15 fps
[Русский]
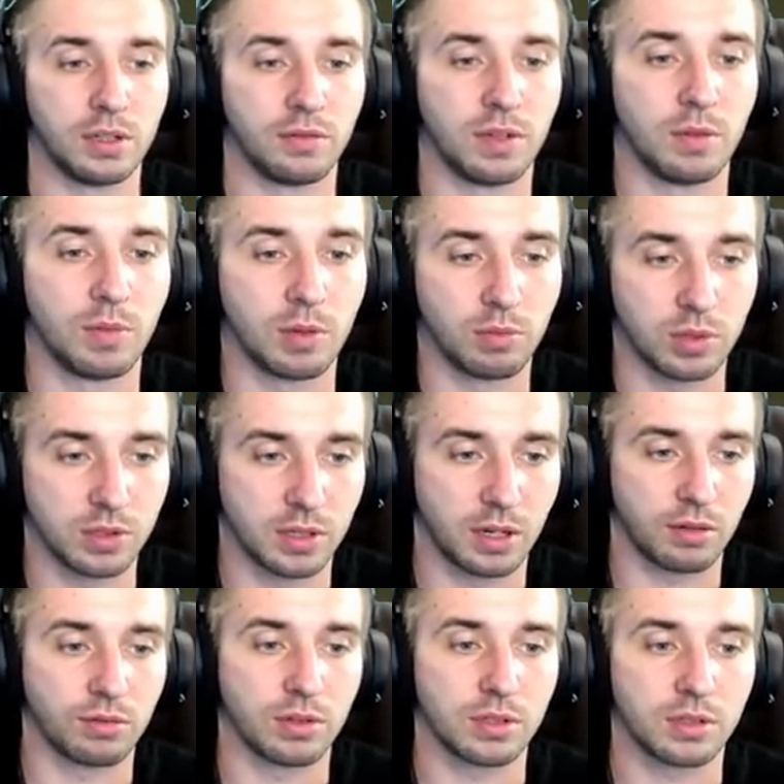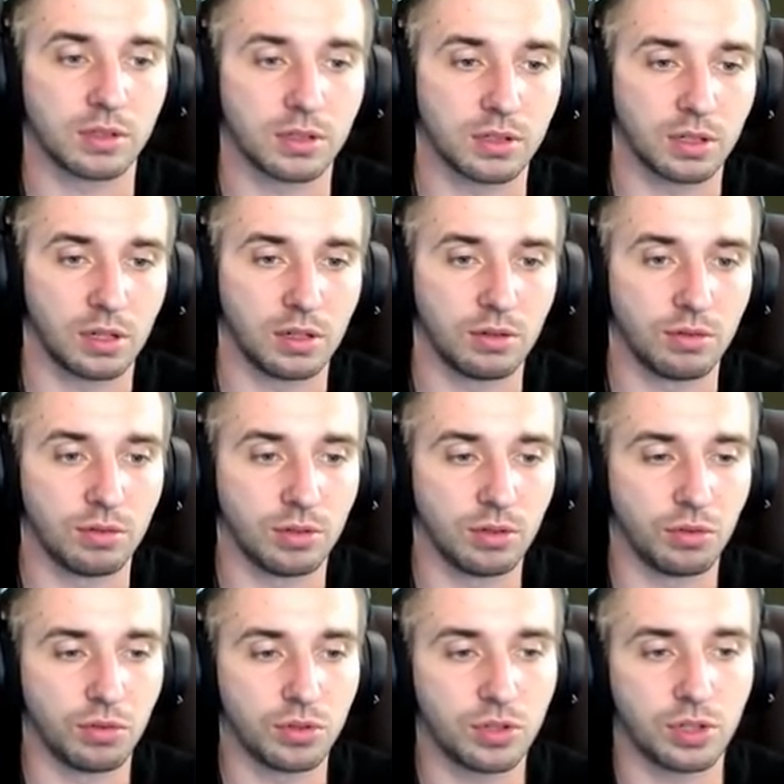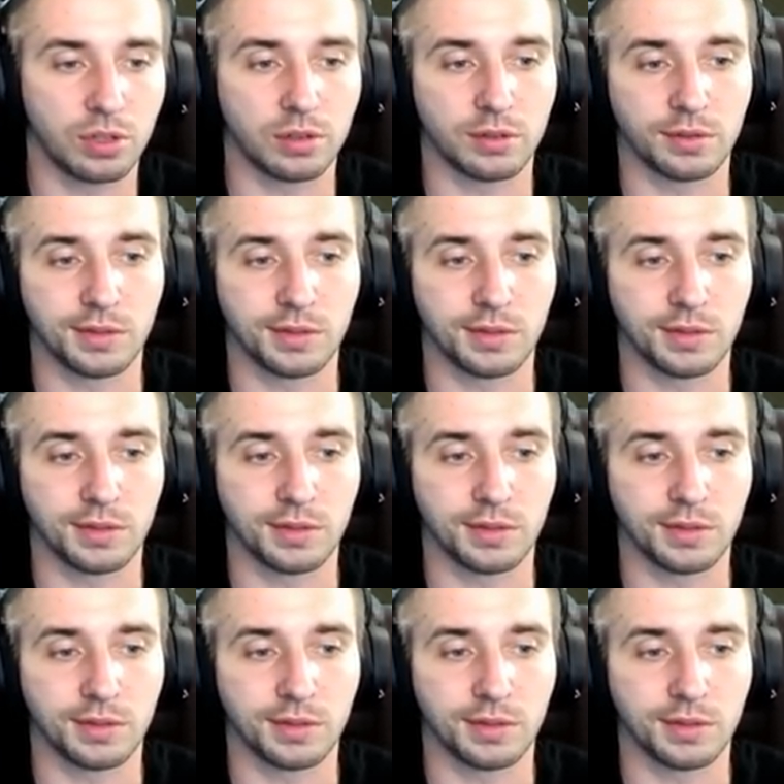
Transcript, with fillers: время базар у нас, к сожалению, не очень.